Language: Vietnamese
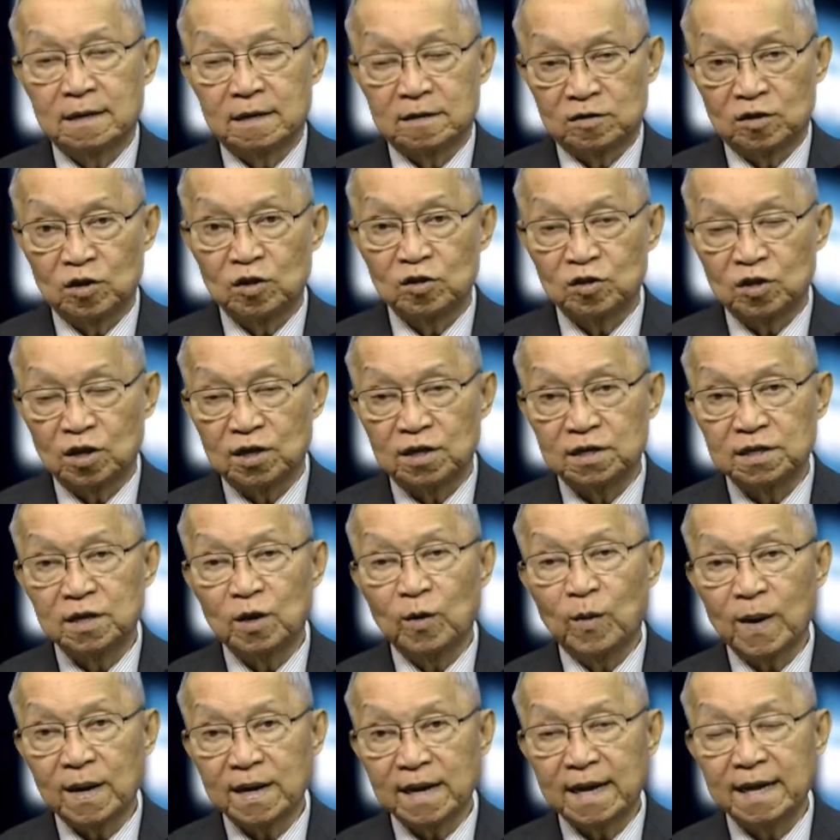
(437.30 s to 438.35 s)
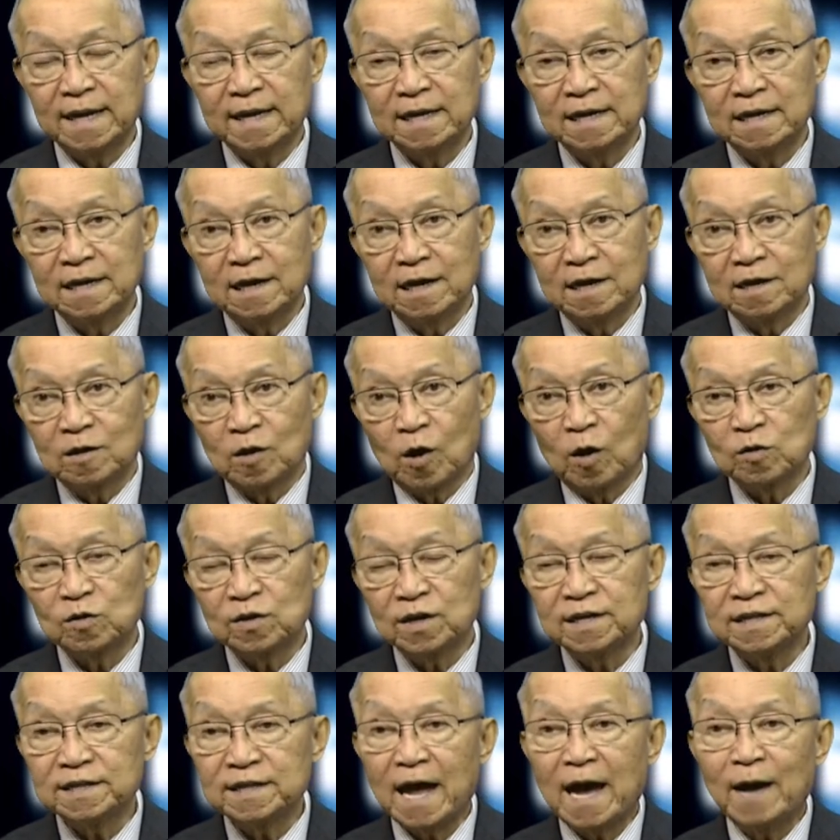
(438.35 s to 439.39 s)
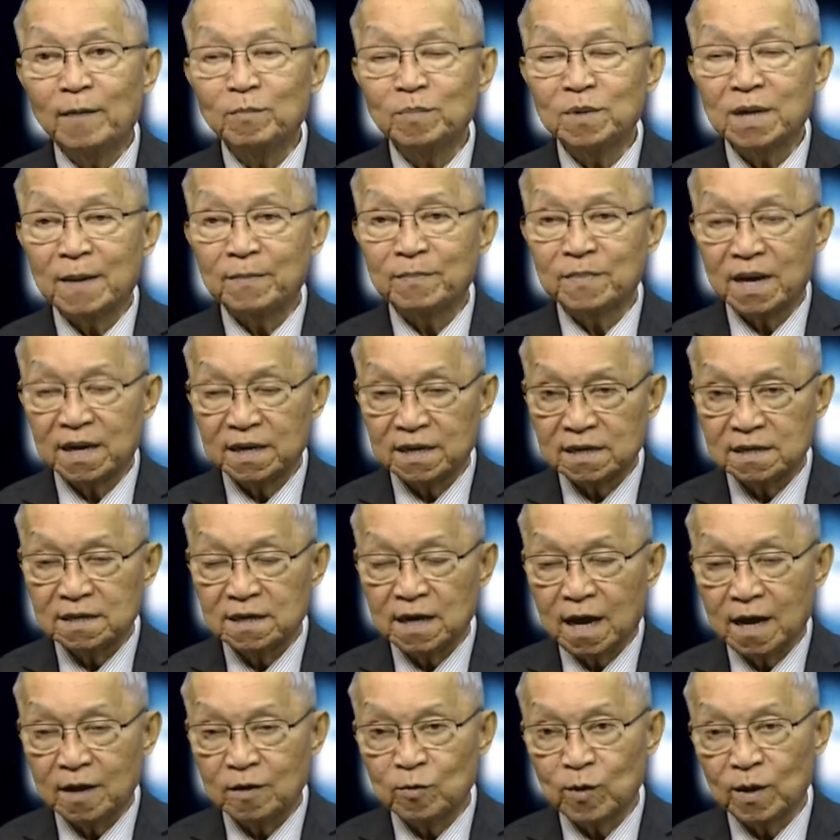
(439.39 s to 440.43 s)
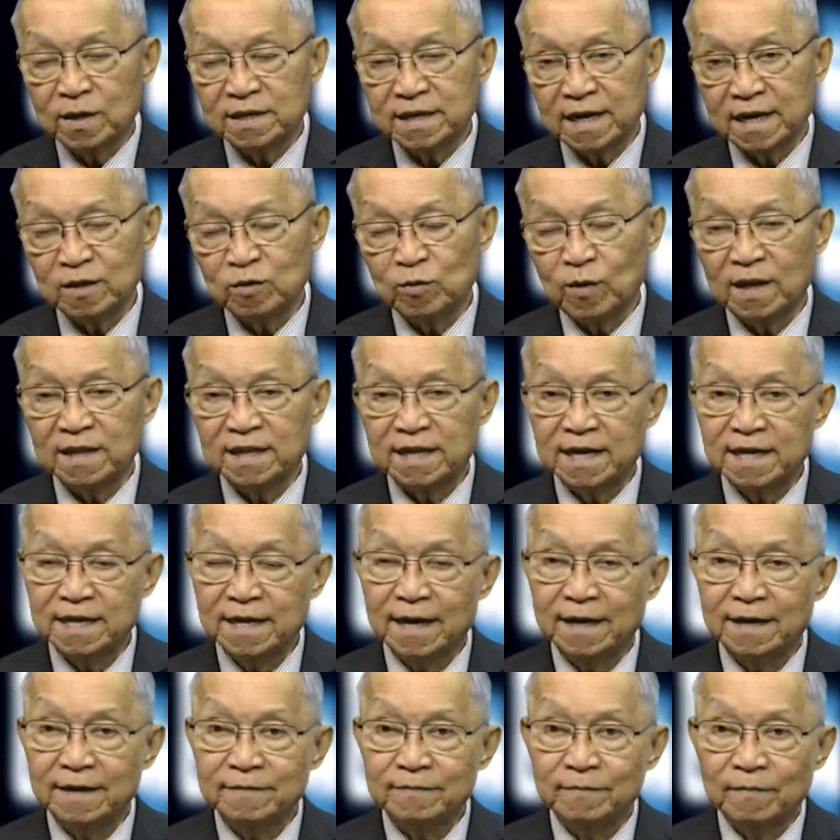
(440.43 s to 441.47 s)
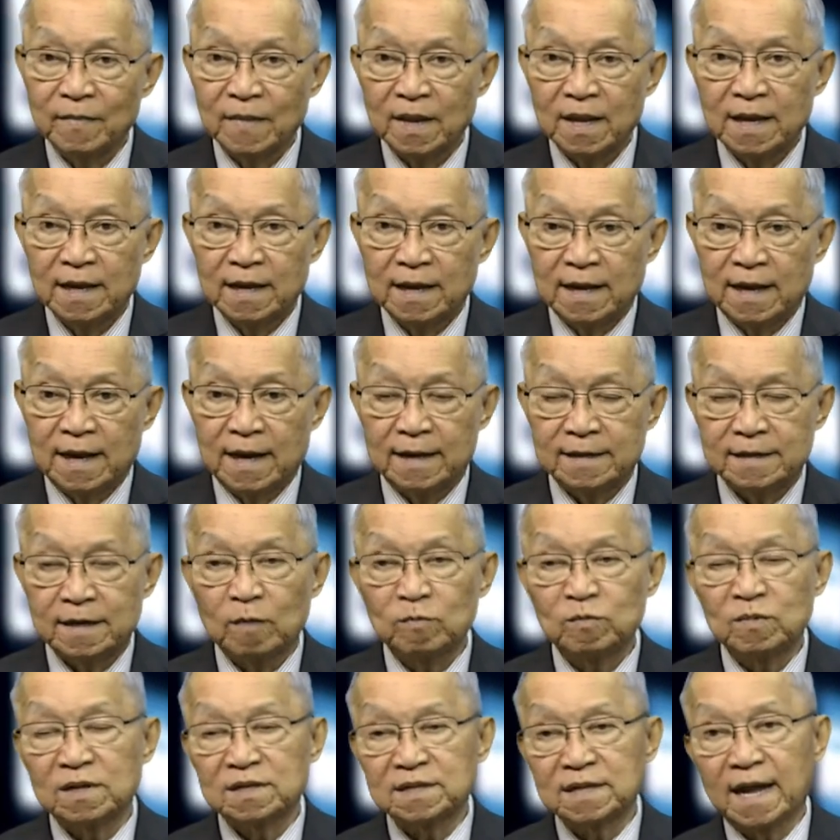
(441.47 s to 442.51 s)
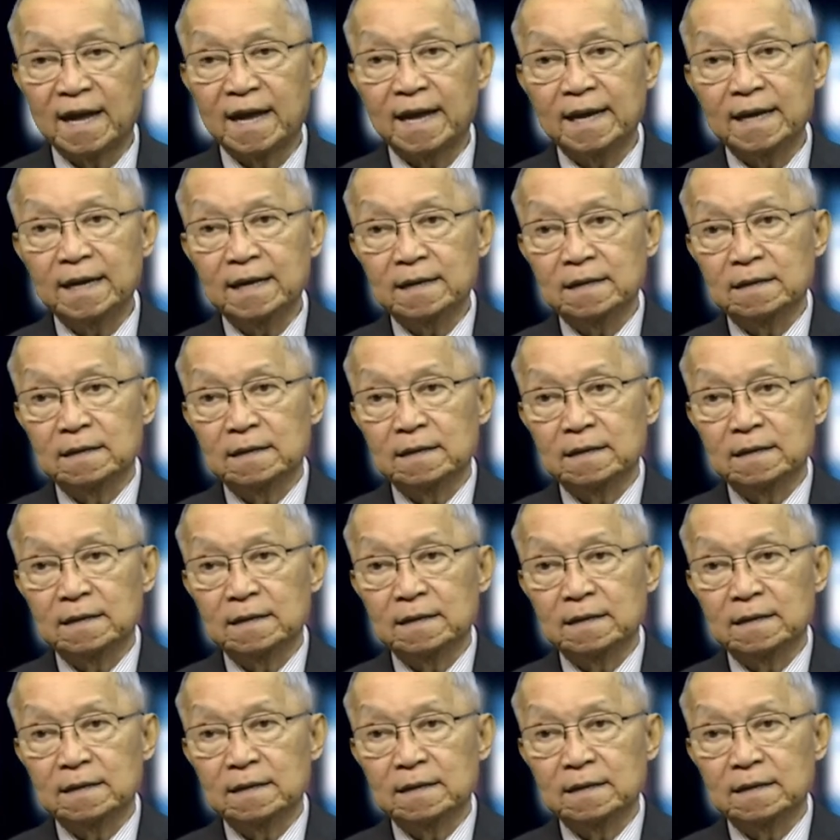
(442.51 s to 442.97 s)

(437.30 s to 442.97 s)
tương tự như Hoa Kỳ, có tới 800 căn cứ hải quân trên toàn thế giới. Trong thực tế,